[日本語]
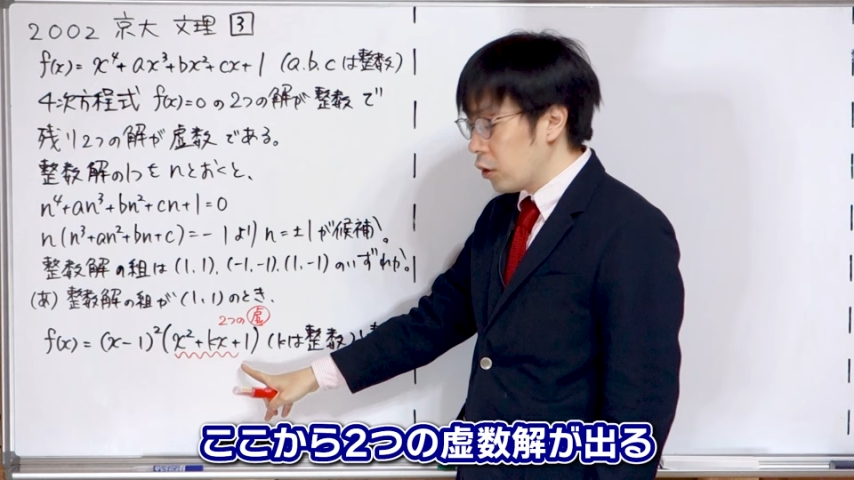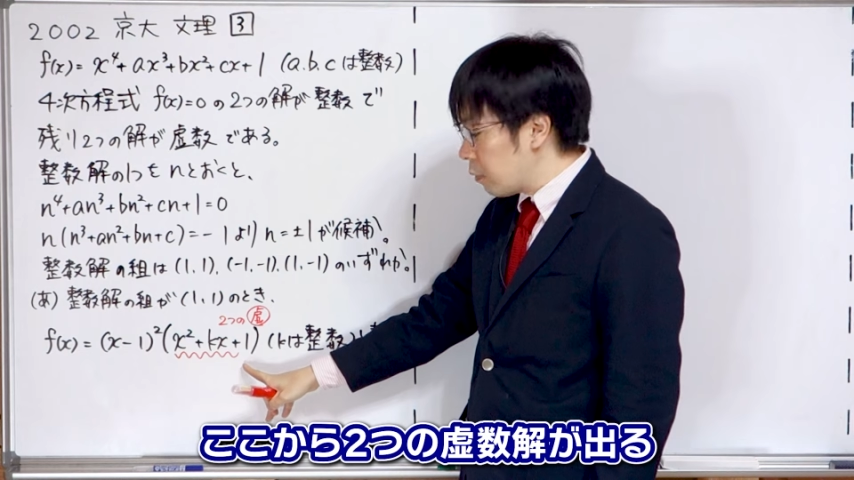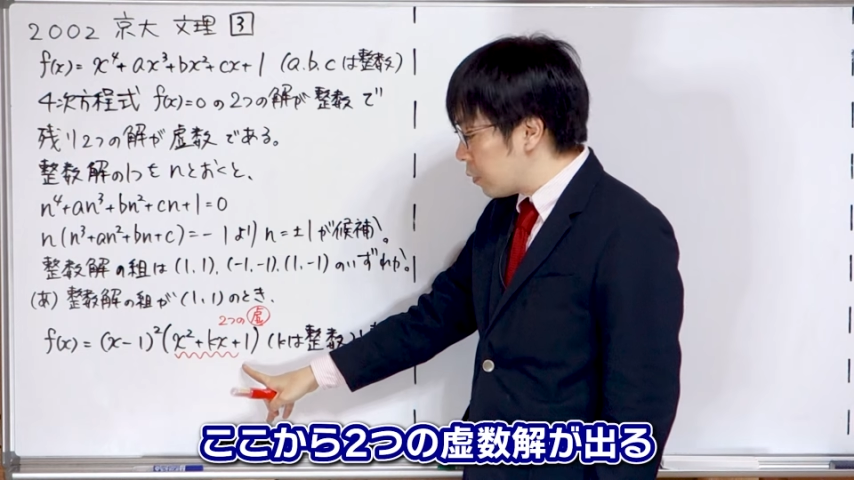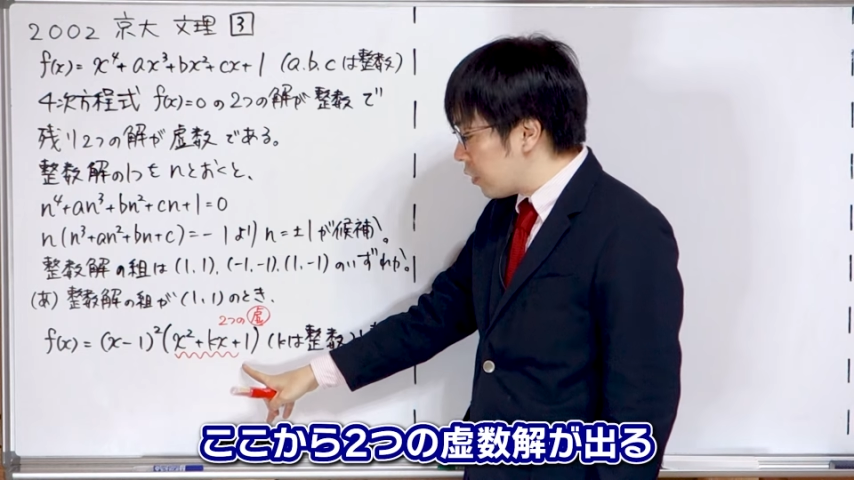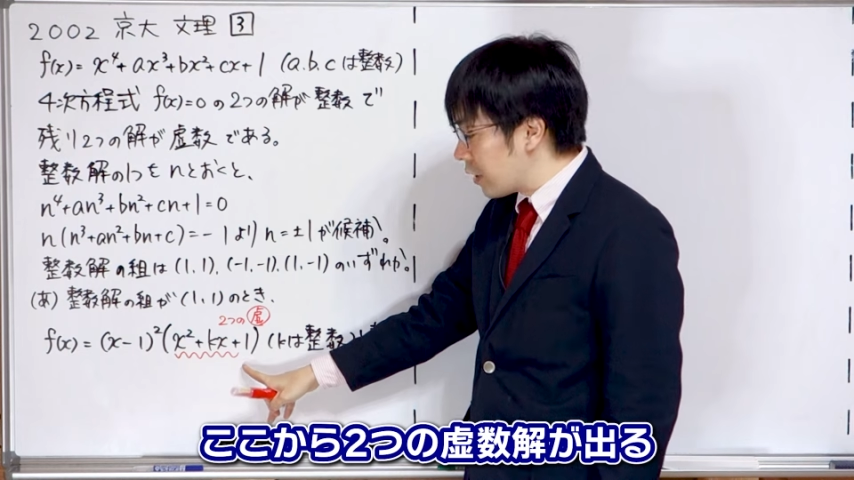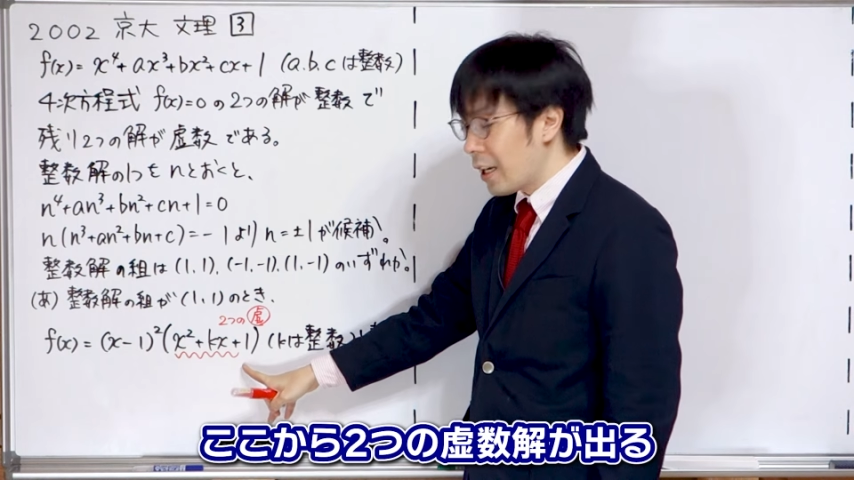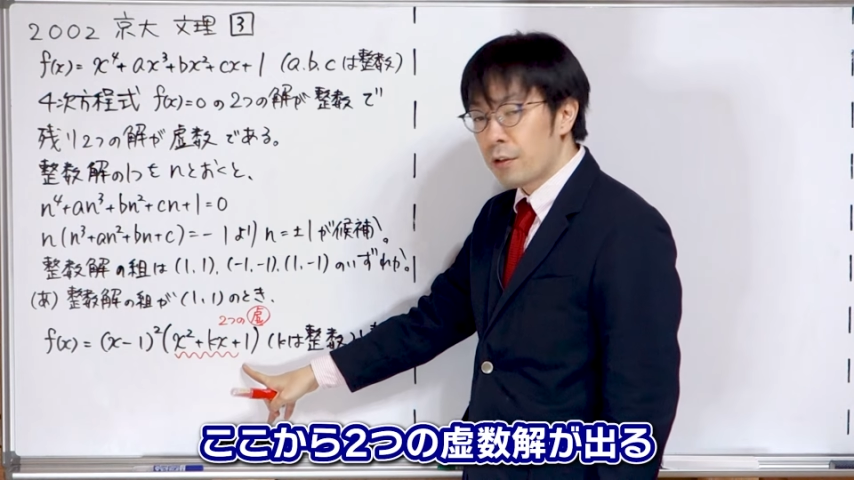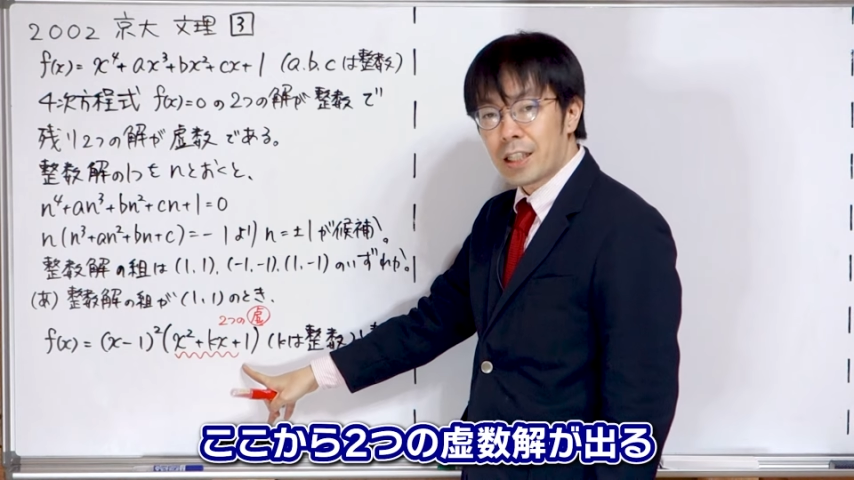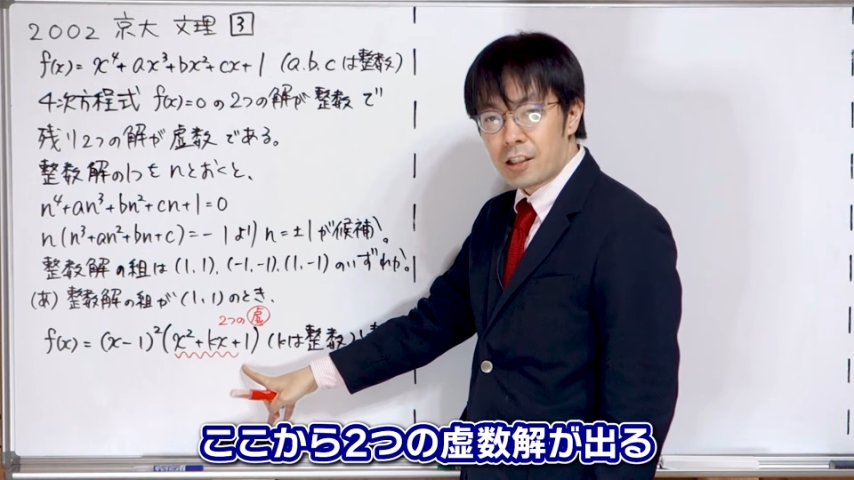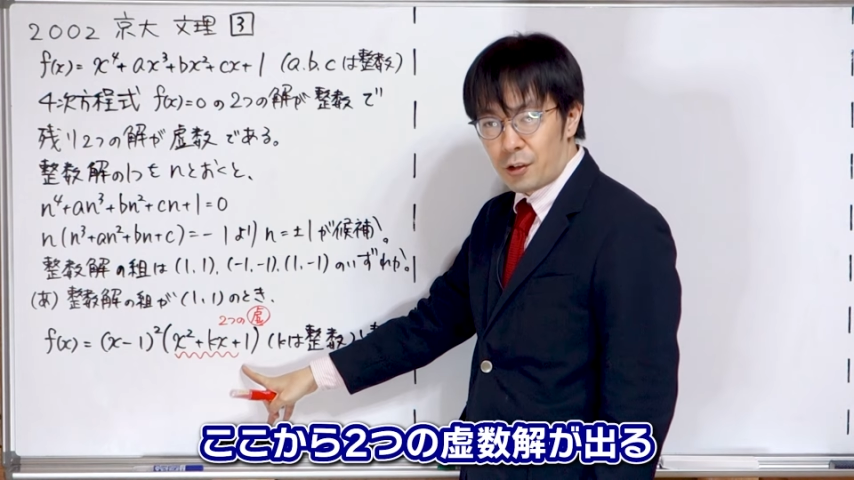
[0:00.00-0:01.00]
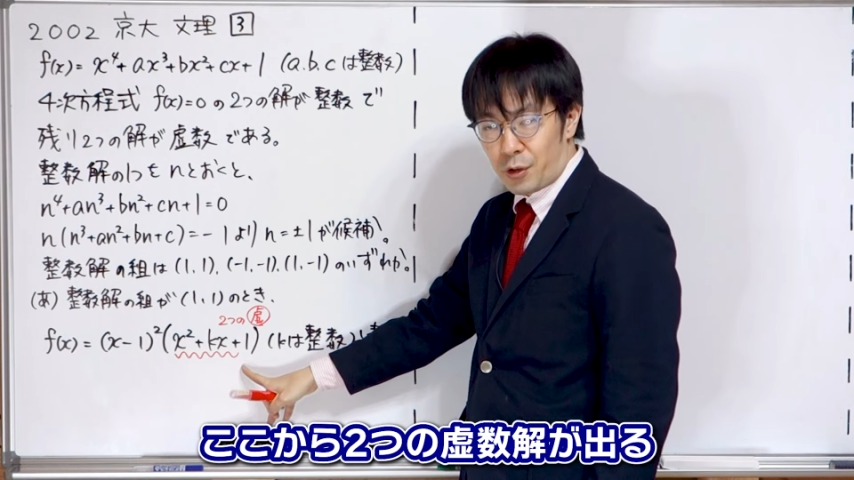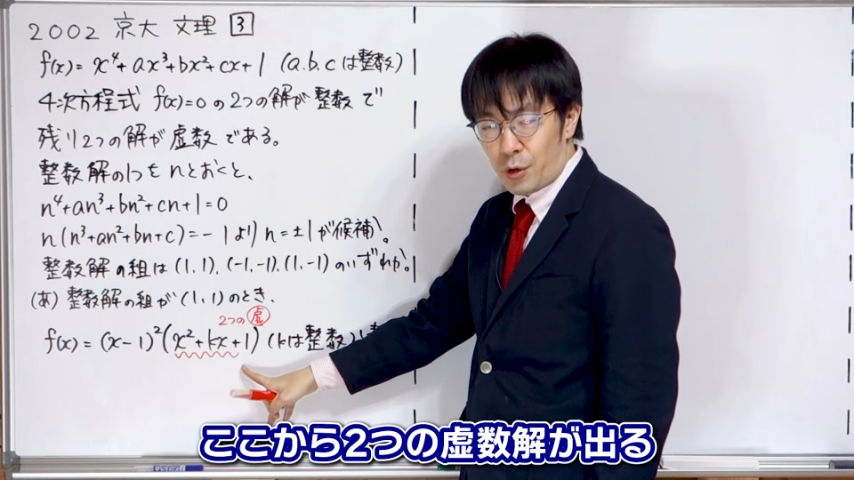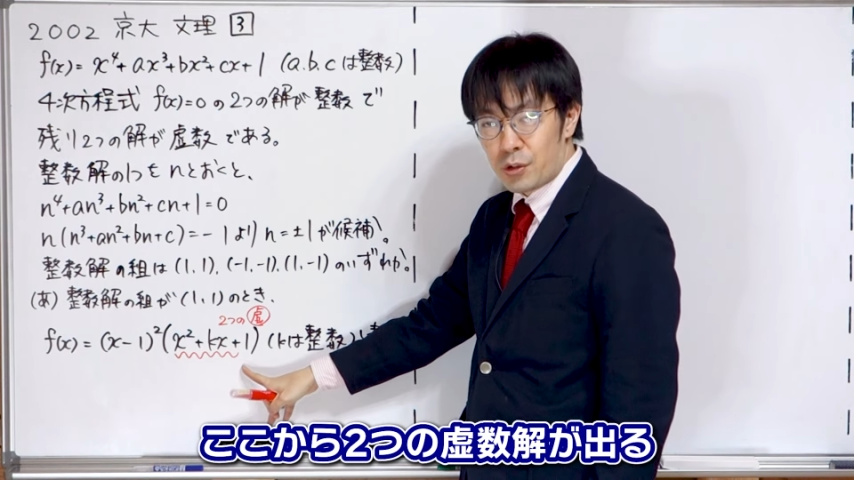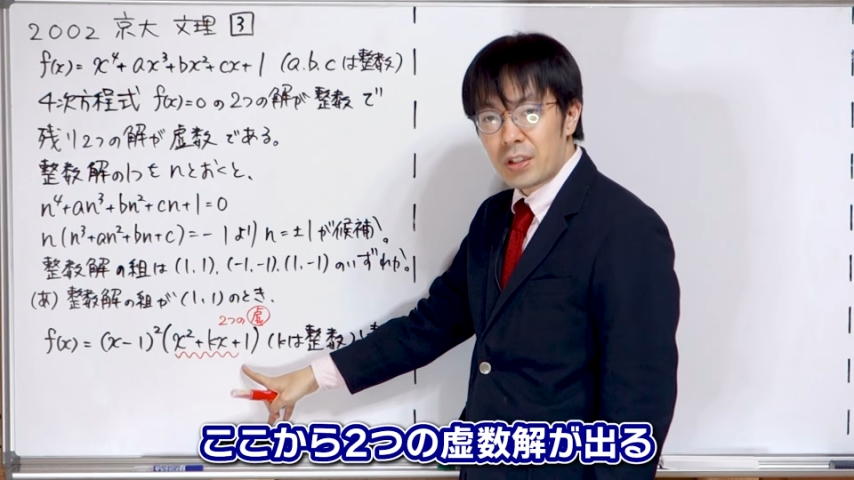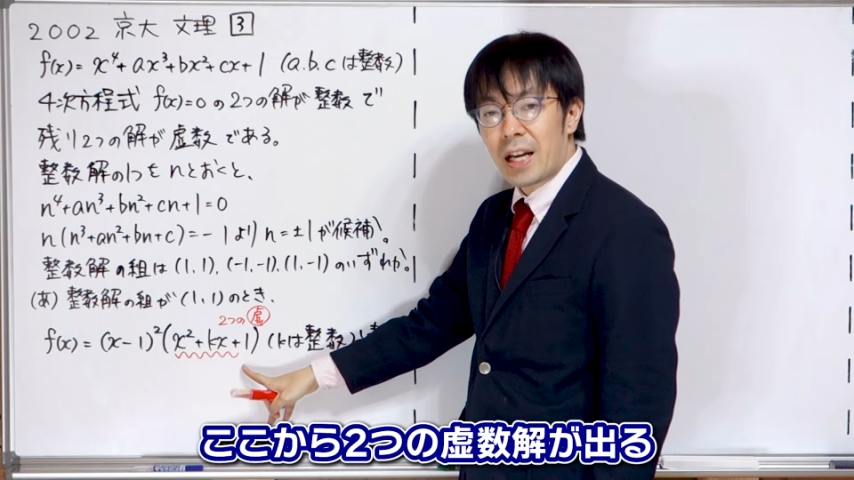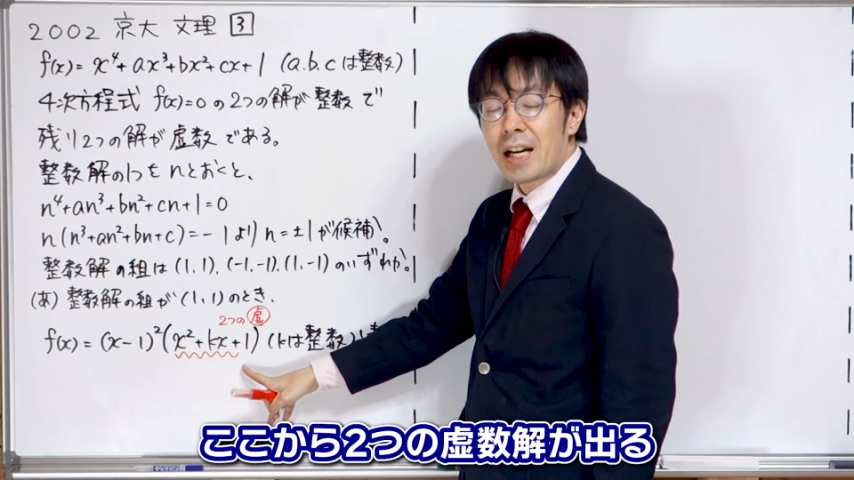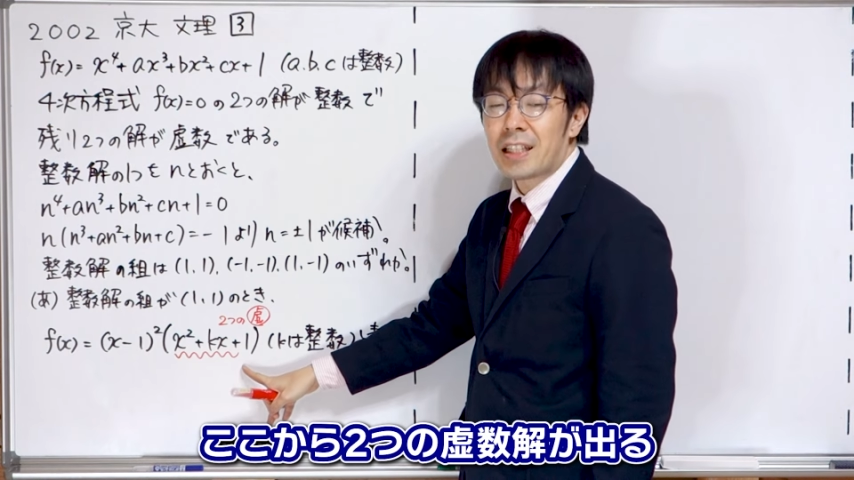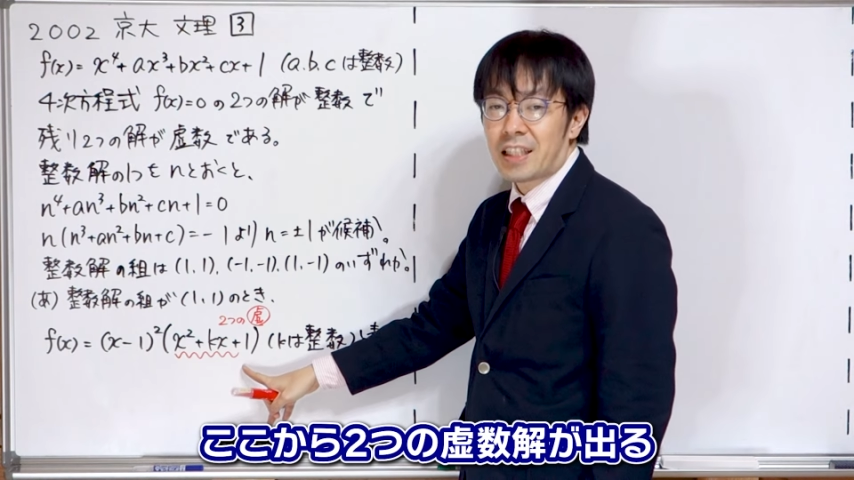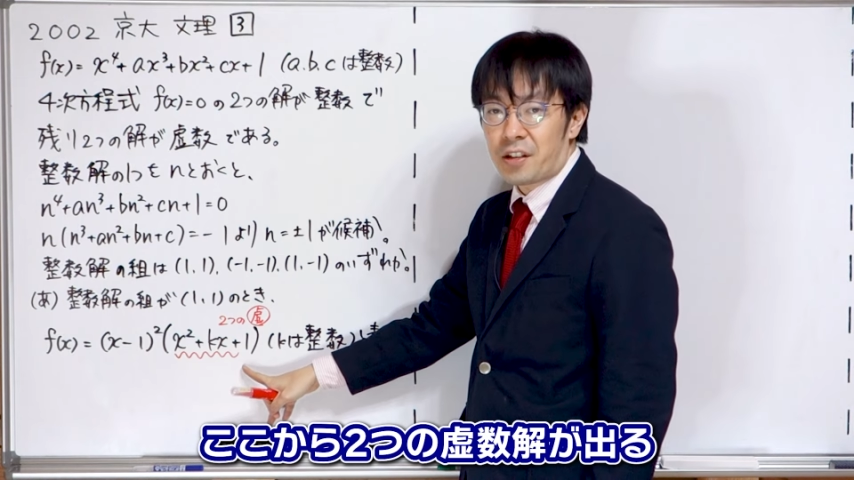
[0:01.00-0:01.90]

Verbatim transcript: この部分から2つの虚数解が出